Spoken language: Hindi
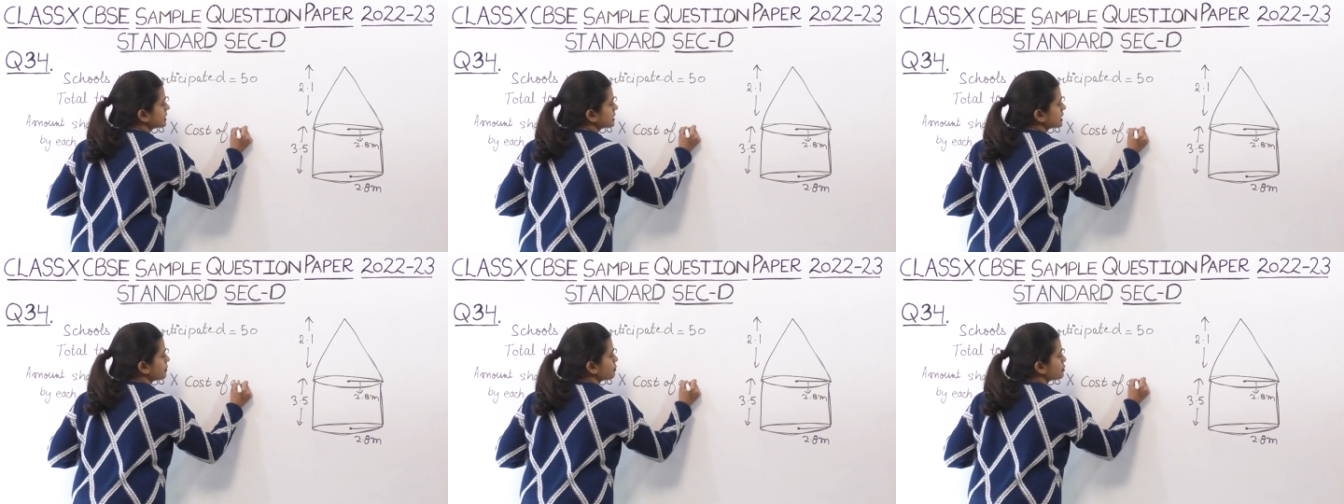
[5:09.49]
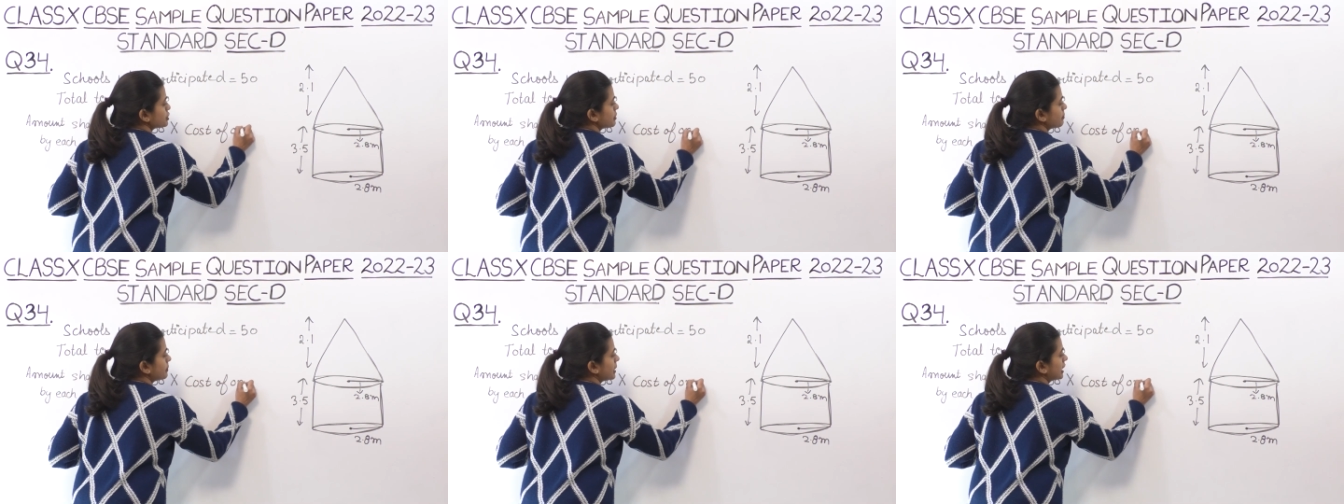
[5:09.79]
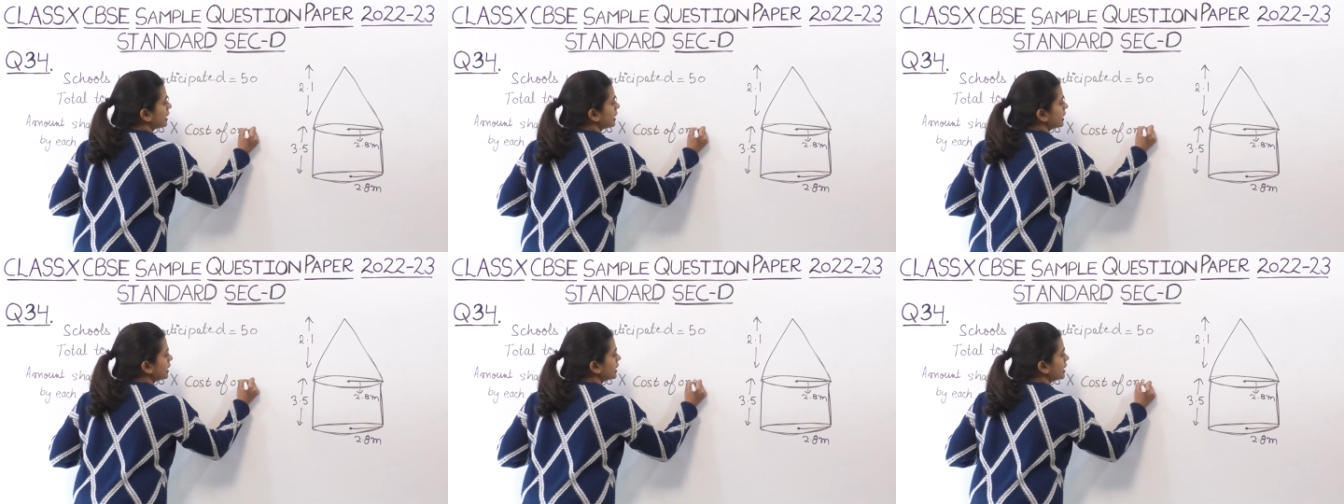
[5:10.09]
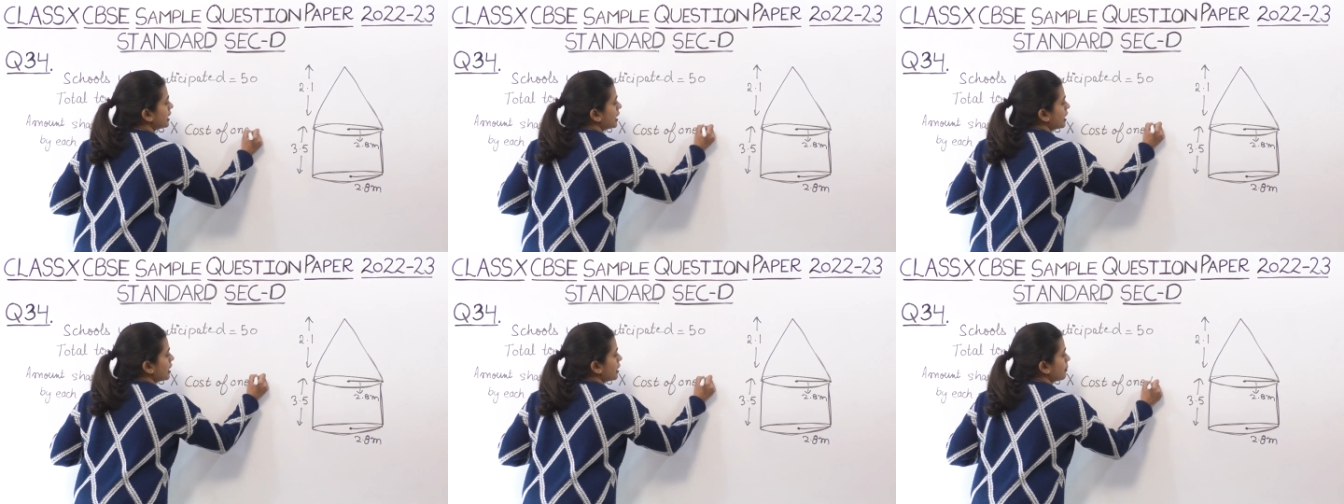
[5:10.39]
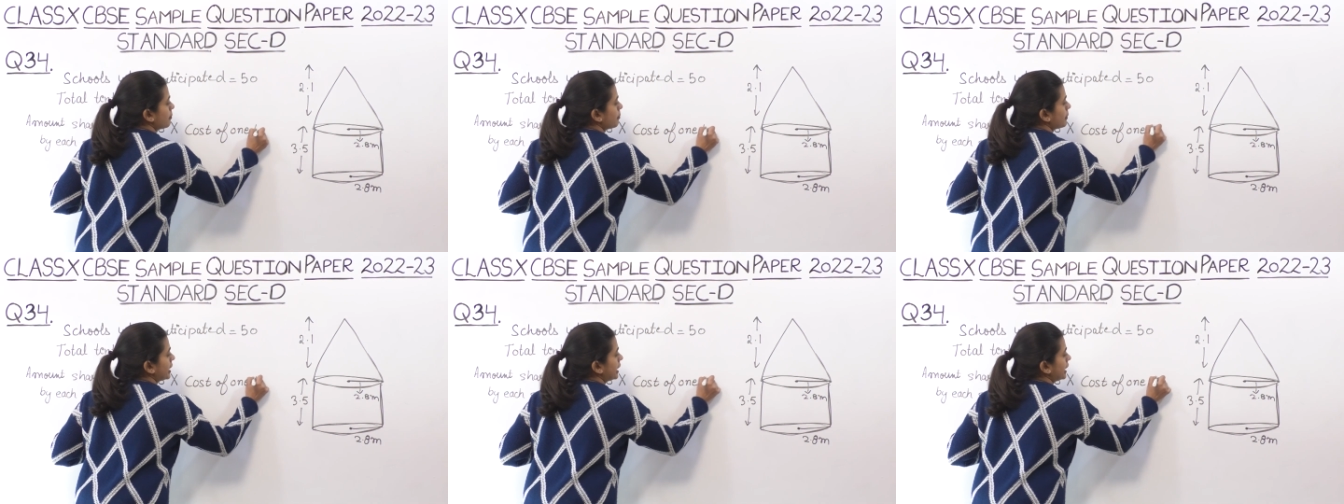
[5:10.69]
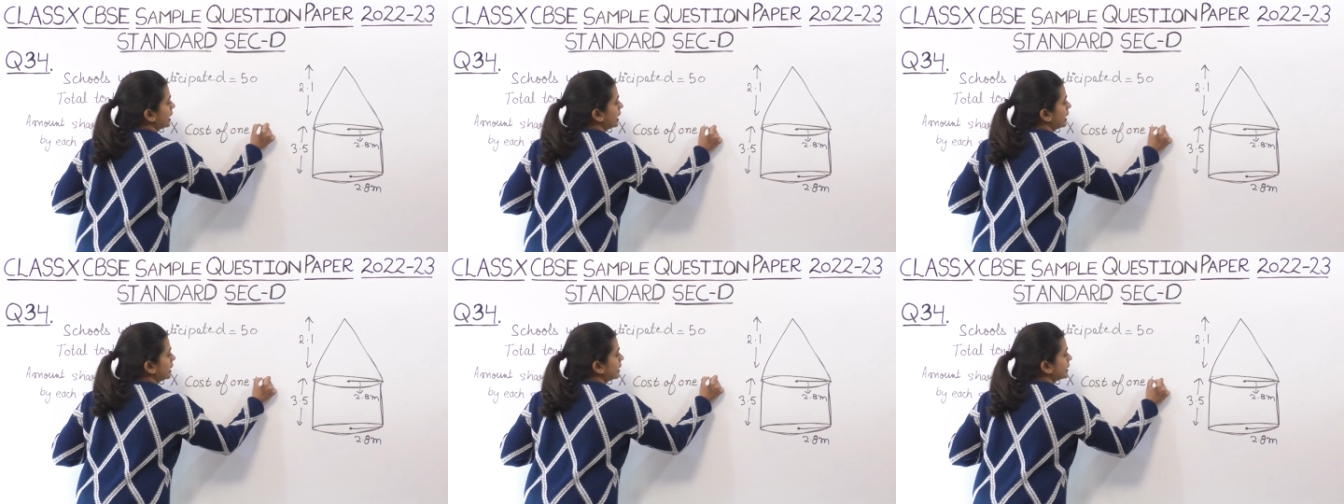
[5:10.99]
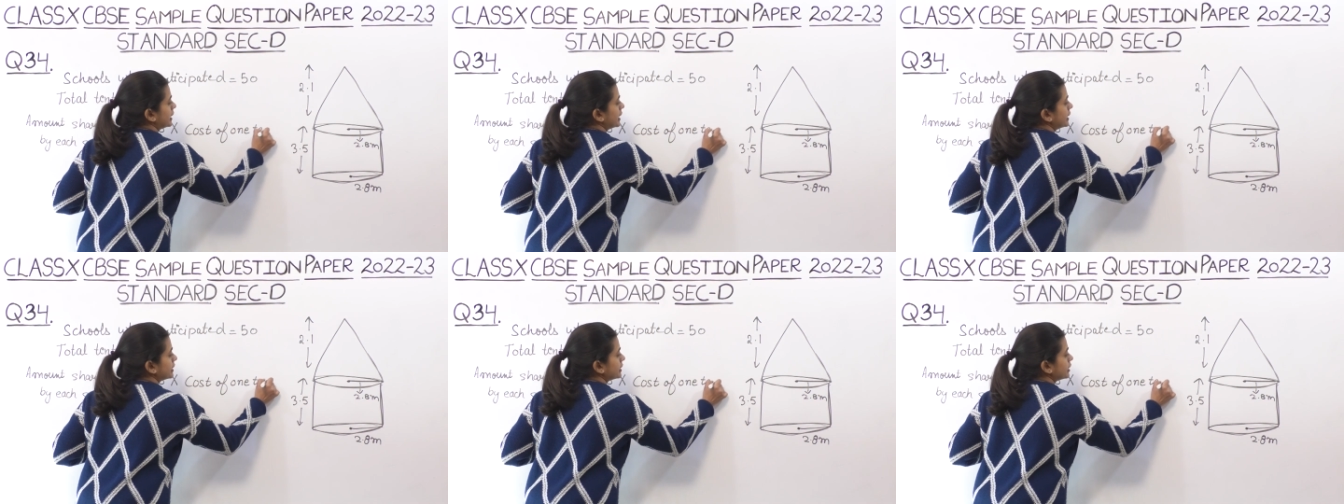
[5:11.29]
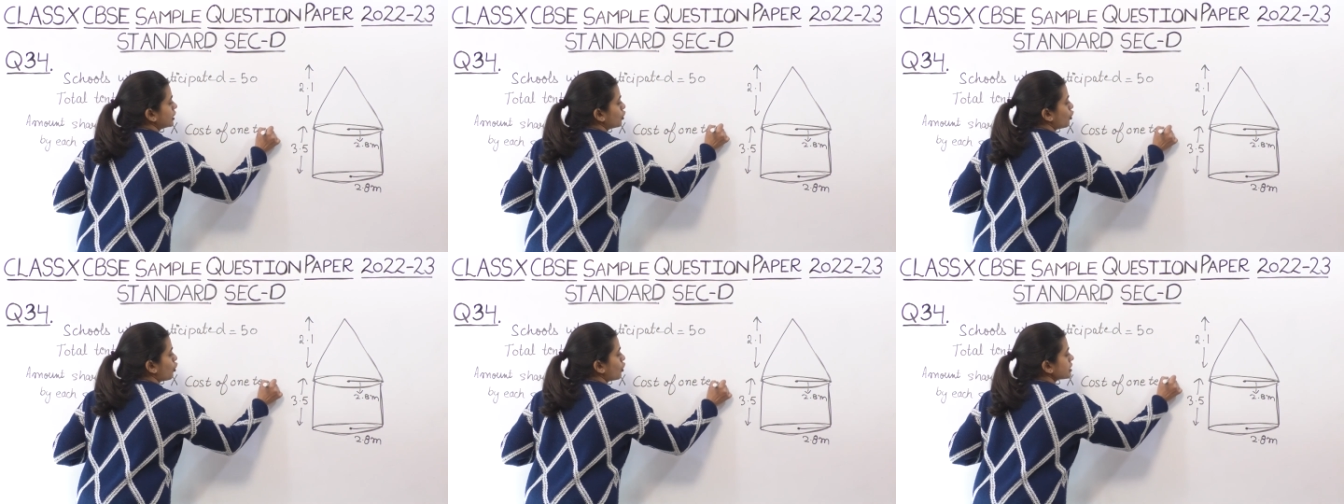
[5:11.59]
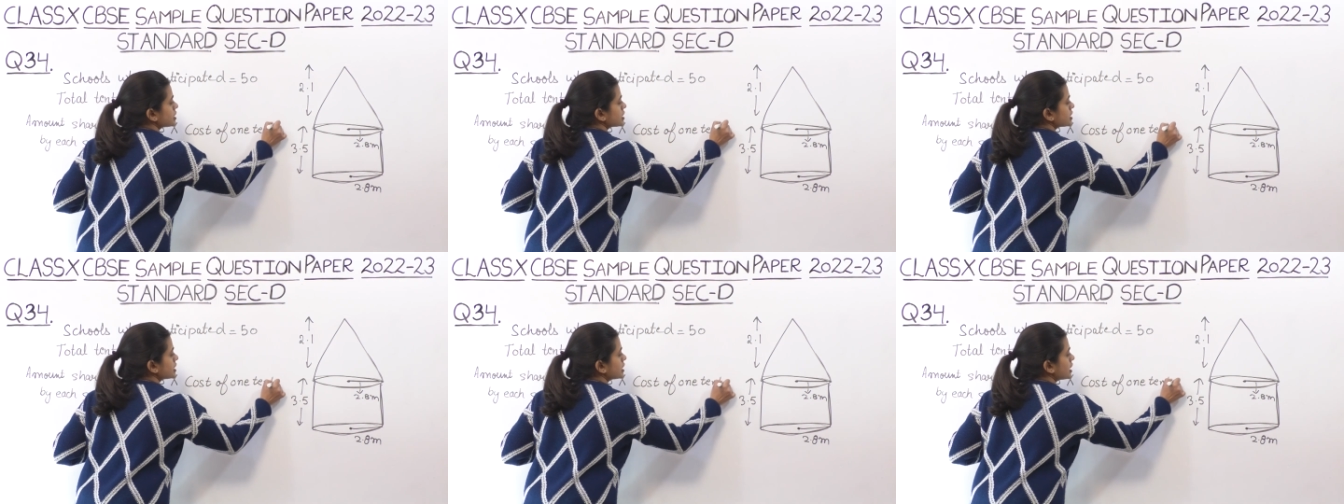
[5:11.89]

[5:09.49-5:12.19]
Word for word: सबसे पहले मैं एक टेंट का कॉस्ट